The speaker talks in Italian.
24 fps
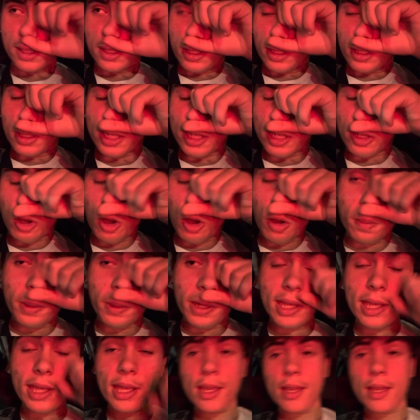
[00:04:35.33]
che
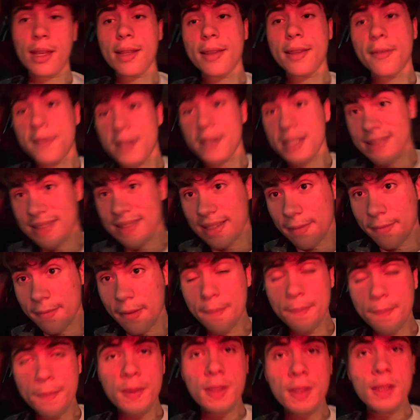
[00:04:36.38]
copre e la differenza la fa
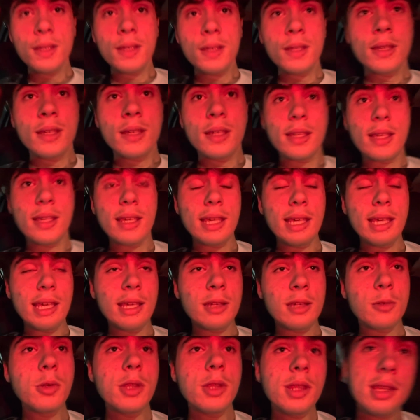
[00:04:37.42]

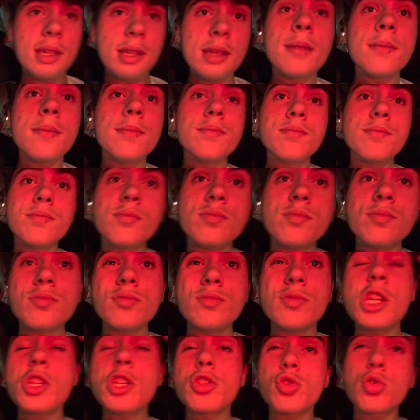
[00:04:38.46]
e quindi
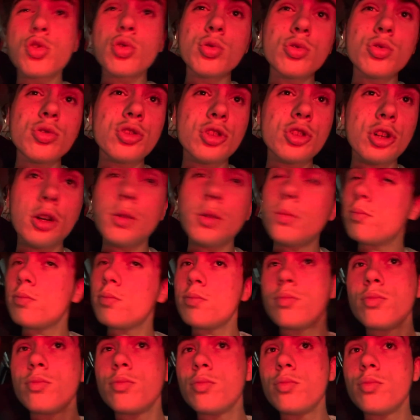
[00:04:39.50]
mm, in sunto
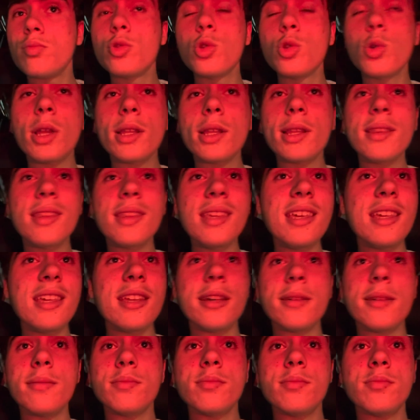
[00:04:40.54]
nulla da
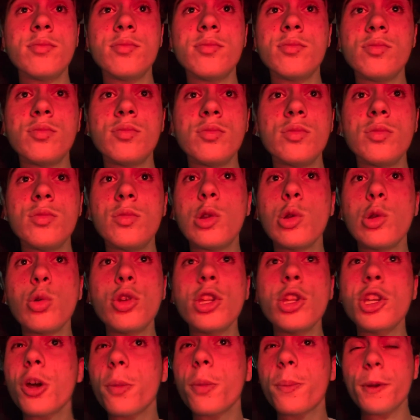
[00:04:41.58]
dire, mm,
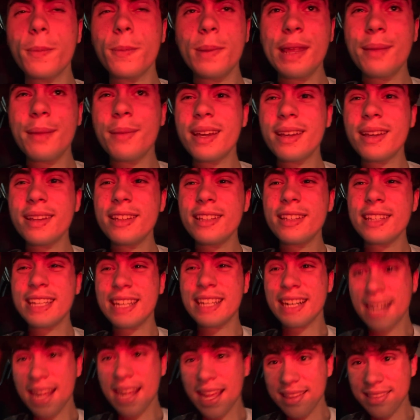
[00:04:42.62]
l'unico problema
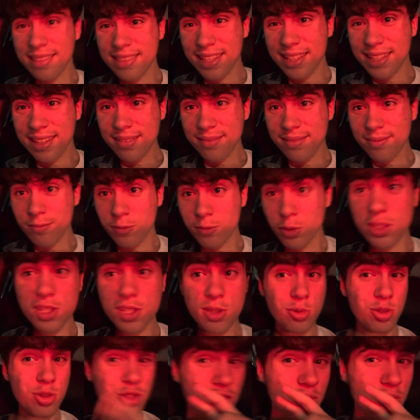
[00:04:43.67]
grande, forse
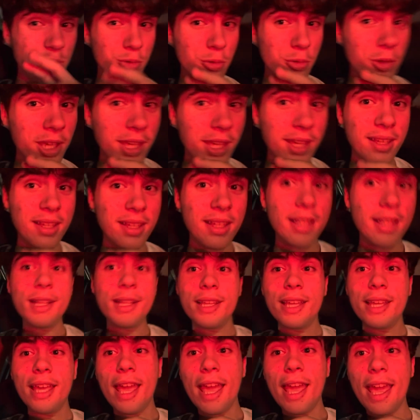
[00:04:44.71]
gli unici due,
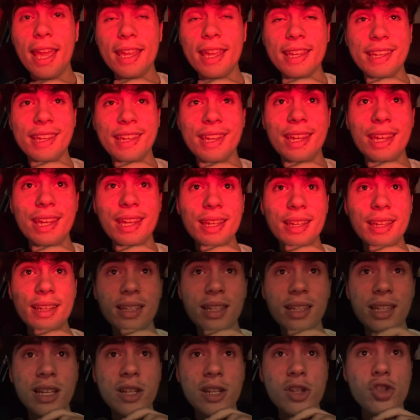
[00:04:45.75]
è che
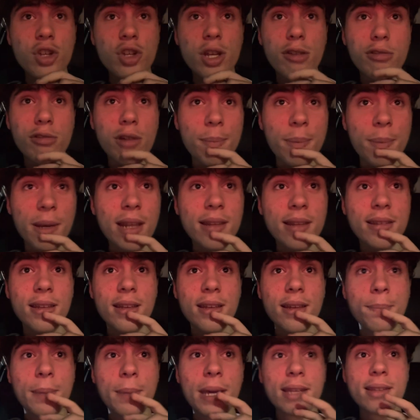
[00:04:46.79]
il Genoa
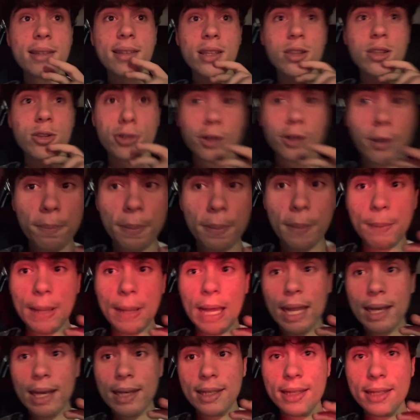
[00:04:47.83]
prende, perde troppe
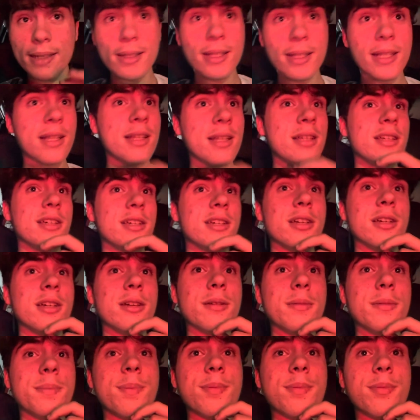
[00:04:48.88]
palle,
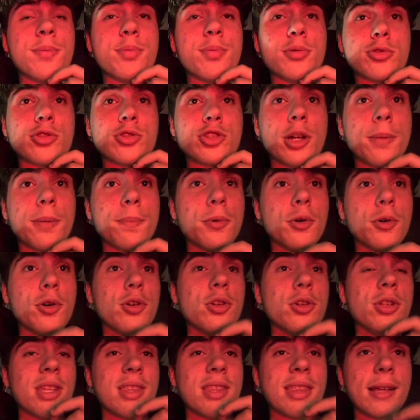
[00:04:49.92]
eh, purtroppo
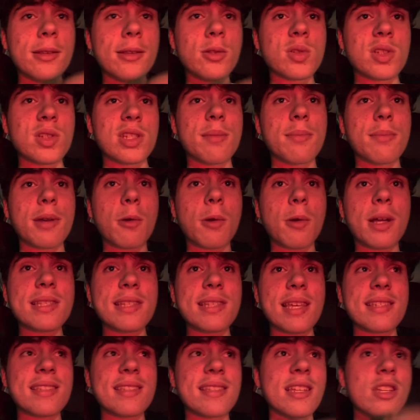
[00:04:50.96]
ogni tanto sembra
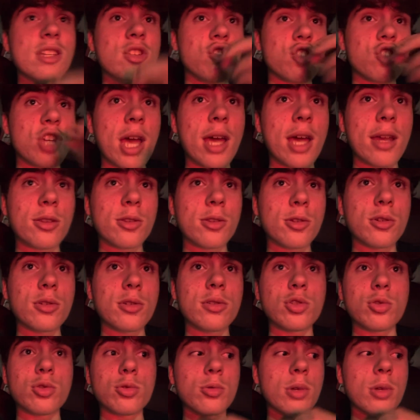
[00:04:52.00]
quasi essere incerto
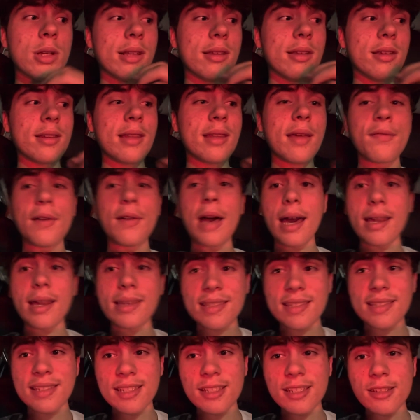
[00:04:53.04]
su quello da
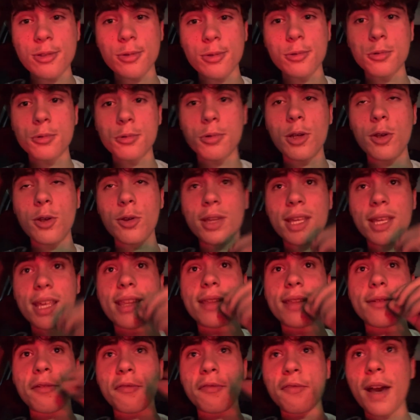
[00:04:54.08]
farsi, su quello che
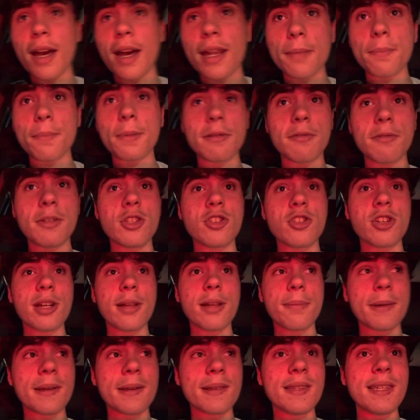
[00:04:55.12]
deve fare per vincere
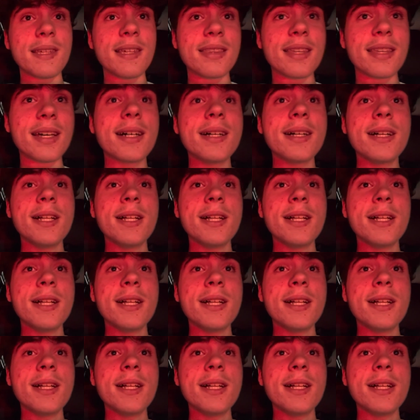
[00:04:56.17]
la partita